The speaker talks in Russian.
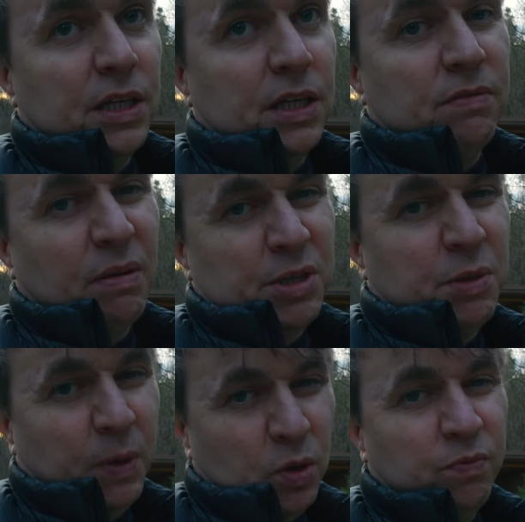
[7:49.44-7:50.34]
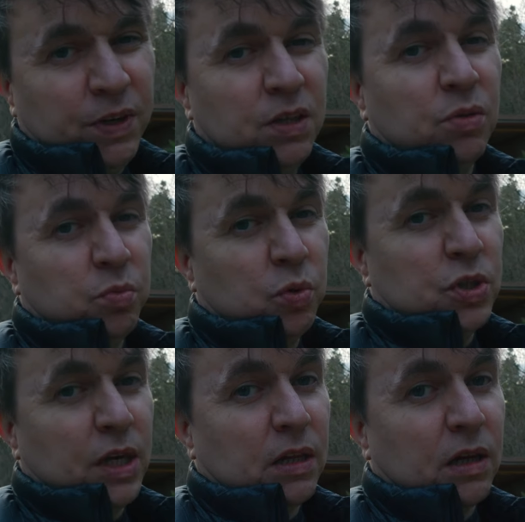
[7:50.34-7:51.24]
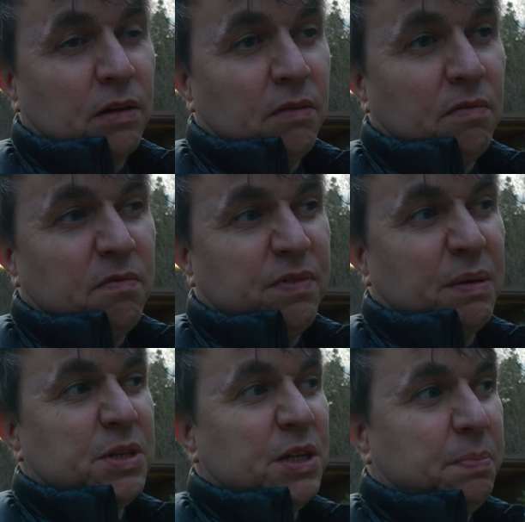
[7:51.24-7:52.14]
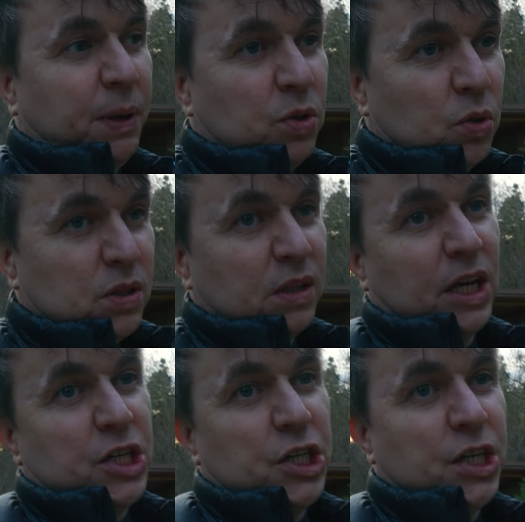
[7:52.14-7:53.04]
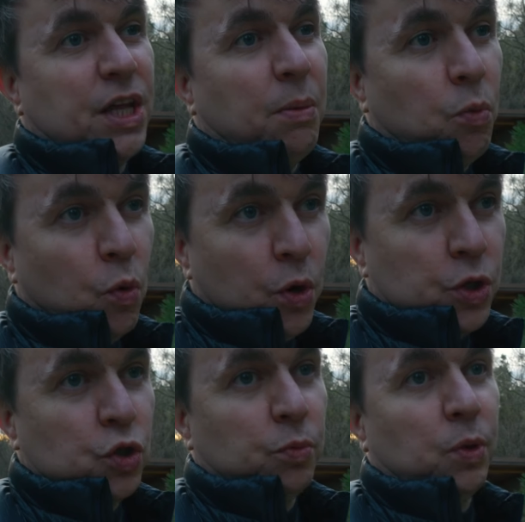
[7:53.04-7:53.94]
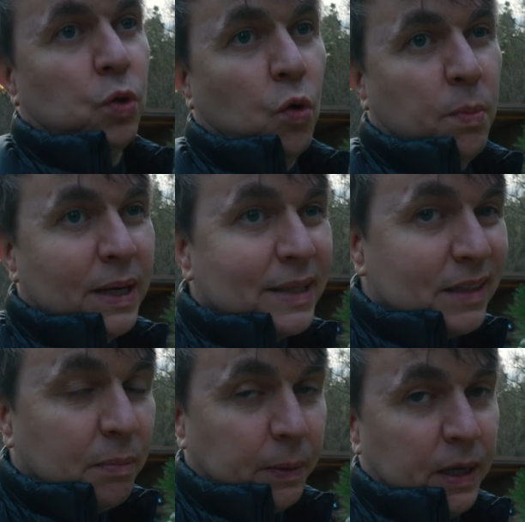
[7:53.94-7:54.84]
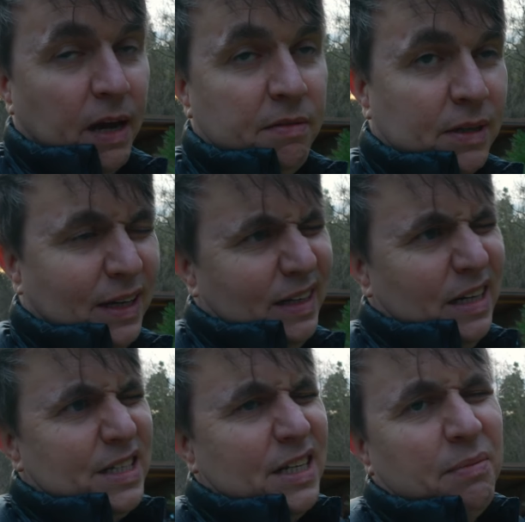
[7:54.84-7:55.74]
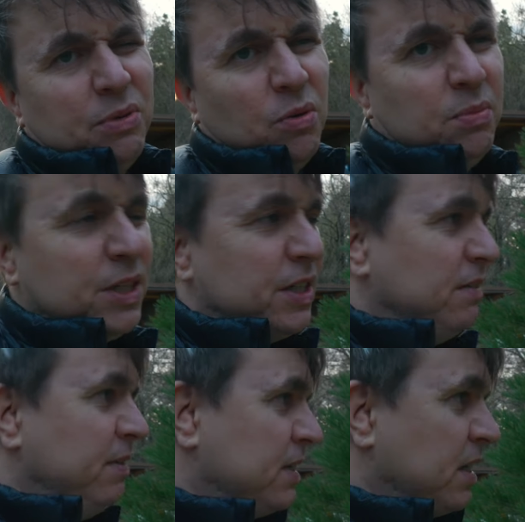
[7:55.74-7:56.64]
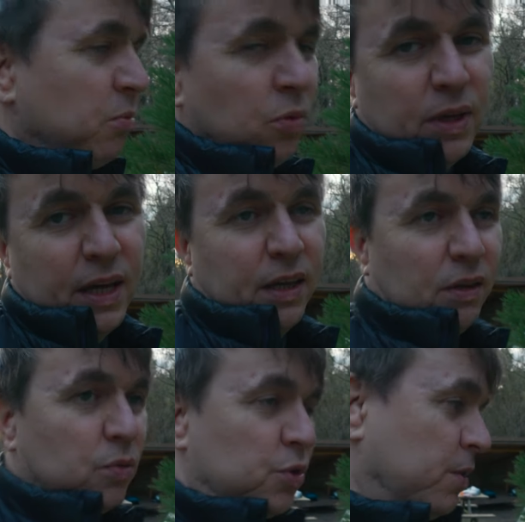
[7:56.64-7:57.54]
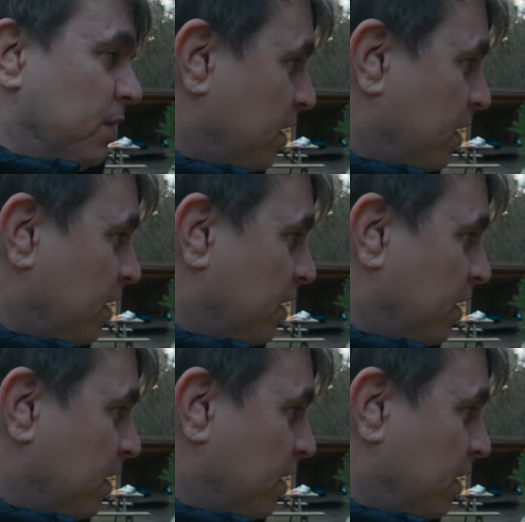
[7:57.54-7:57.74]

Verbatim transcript: и вам же их потом выкинуть будет жалко. Вам же их придется тащить домой, чтобы дома их заправить. А это лишний объем, лишний вес, кому нахер нужен.